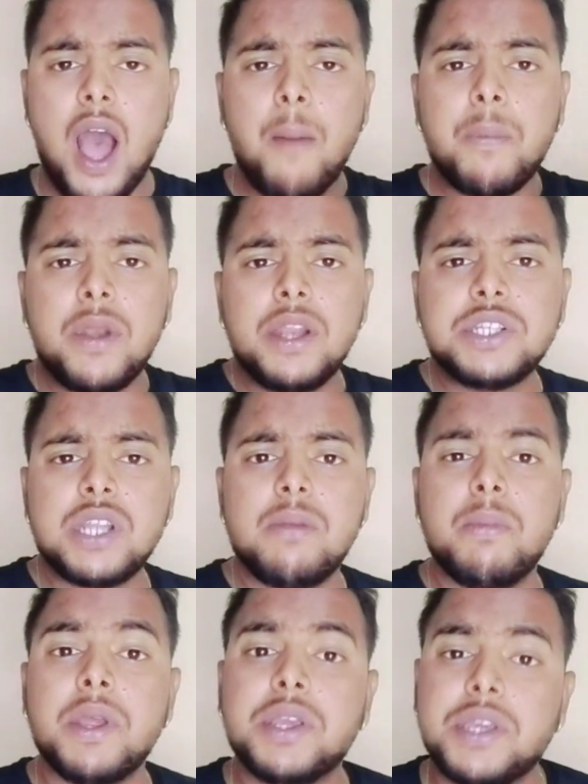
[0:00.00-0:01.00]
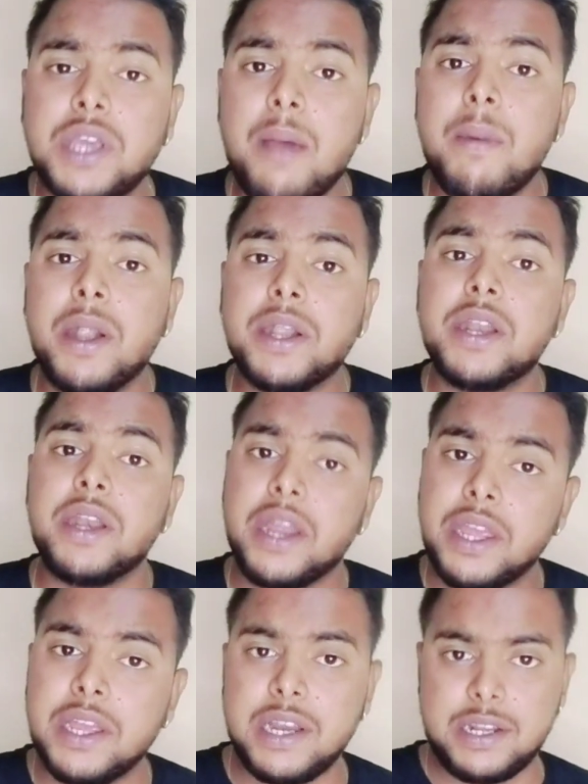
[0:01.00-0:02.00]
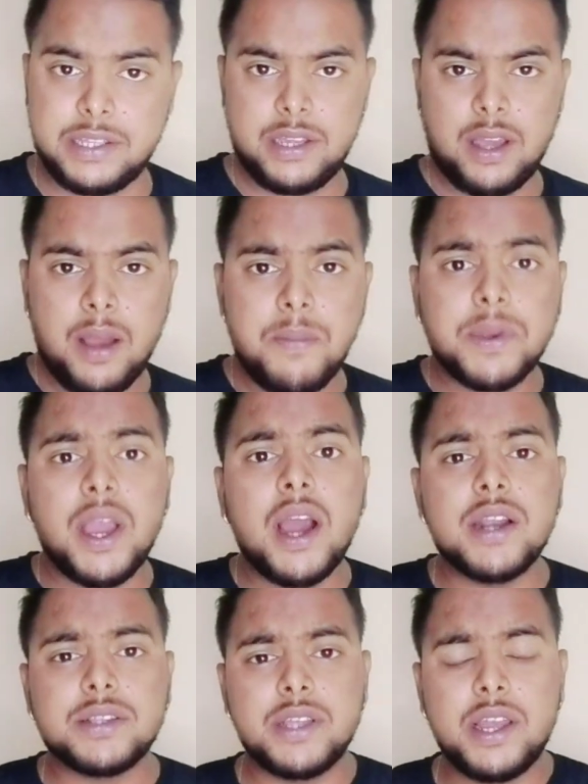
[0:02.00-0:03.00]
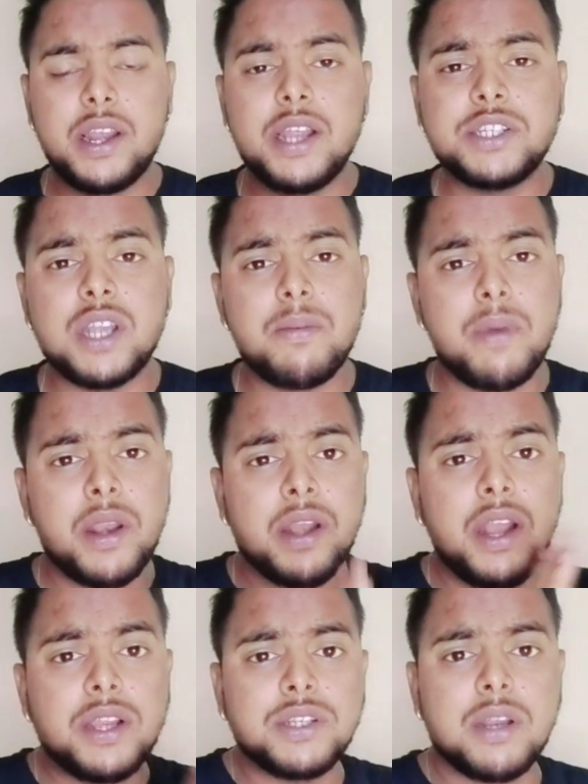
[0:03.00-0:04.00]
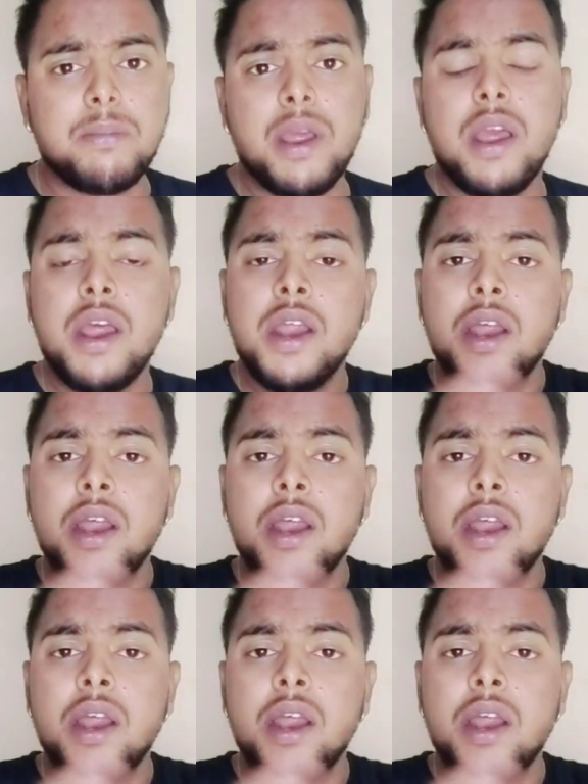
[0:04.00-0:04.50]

आप रिलेशन में क्या मेंटेन नहीं करते हम क्या करते हैं रिलेशन में रिलेशन में